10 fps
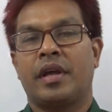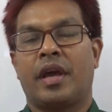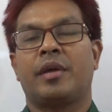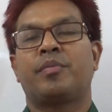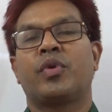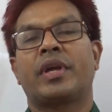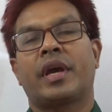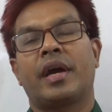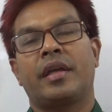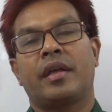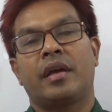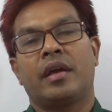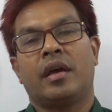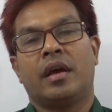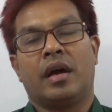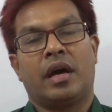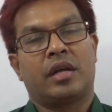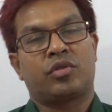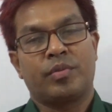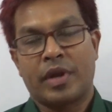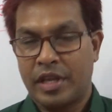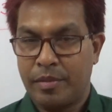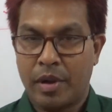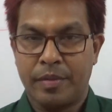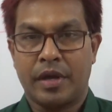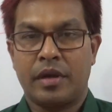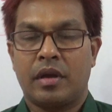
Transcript: এই পরীক্ষায় তোমরা কিভাবে